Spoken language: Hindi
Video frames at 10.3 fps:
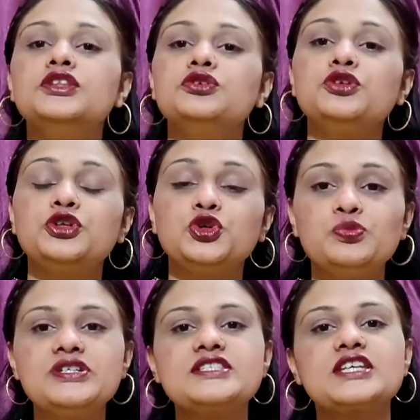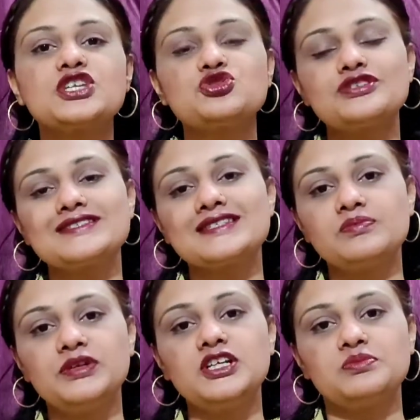तो ट्यूमर्स के जो
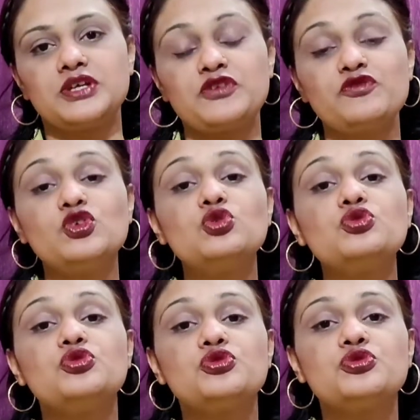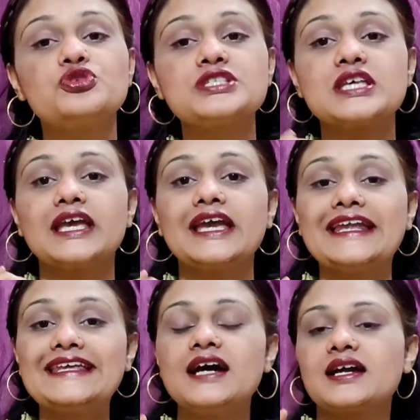सिम्टम है वो उस
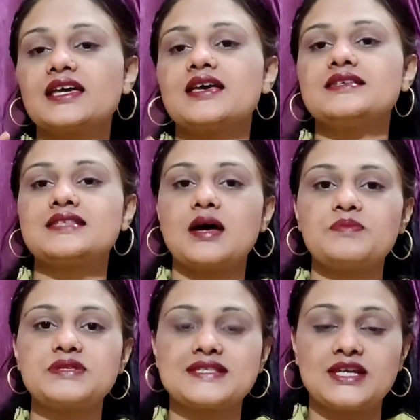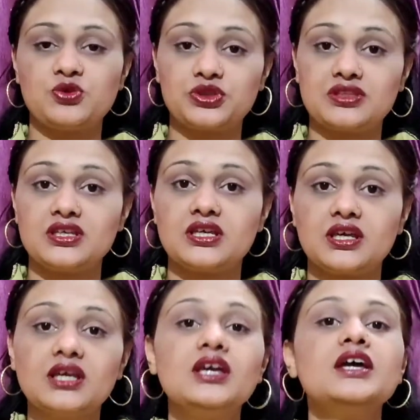एरिया के हिसाब से होते
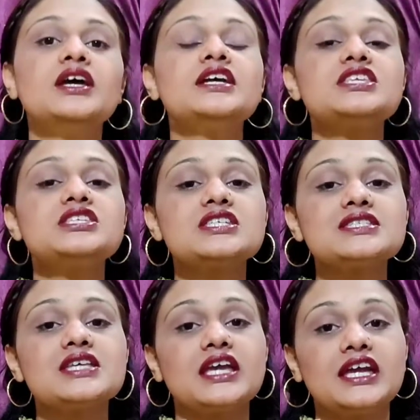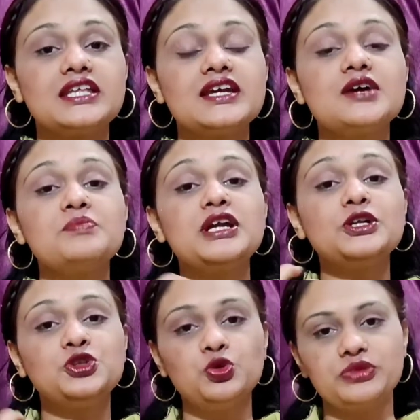हैं जिस एरिया में
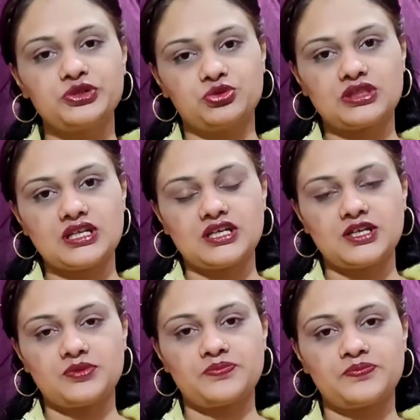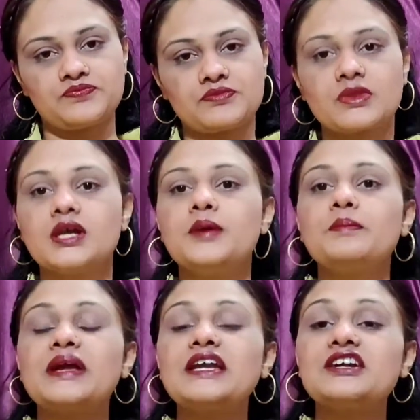ट्यूमर होता है
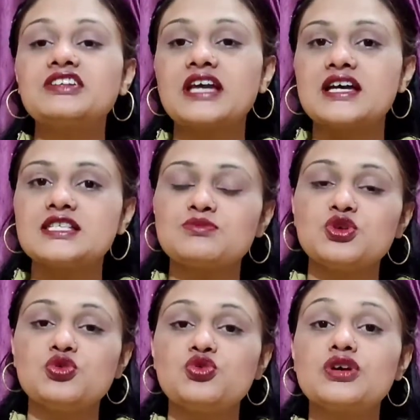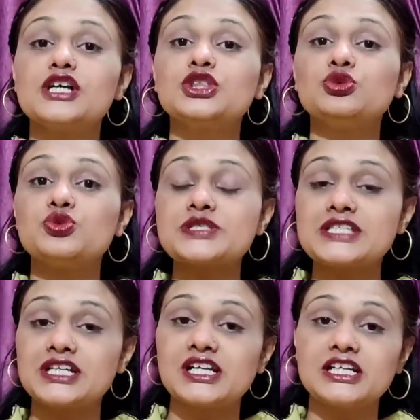पेंक्रियाज में होगा तो
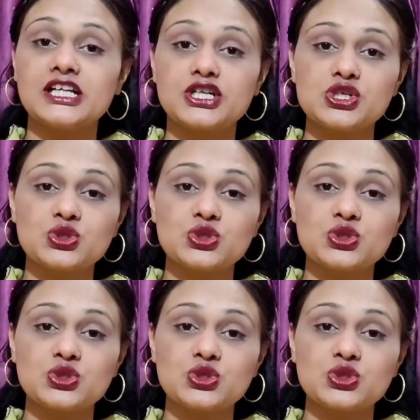उससे रिलेटेड